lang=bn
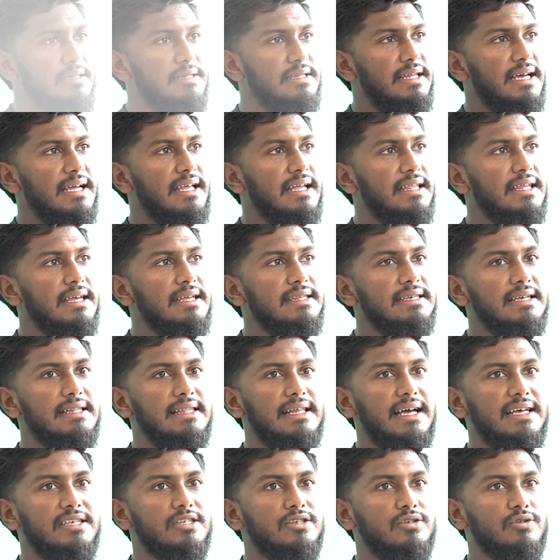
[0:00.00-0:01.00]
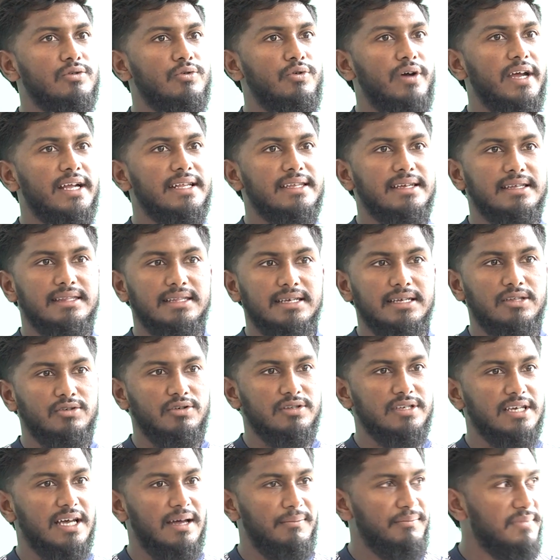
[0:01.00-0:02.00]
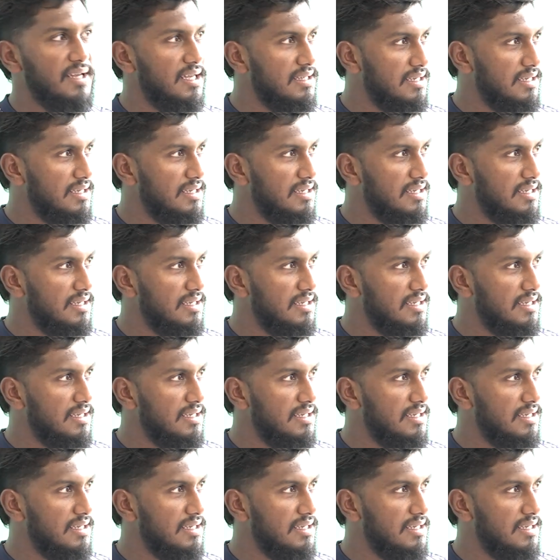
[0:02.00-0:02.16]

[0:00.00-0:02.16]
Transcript: দেখেন এই যে লাস্ট কয়েকটা দিনও যে আমরা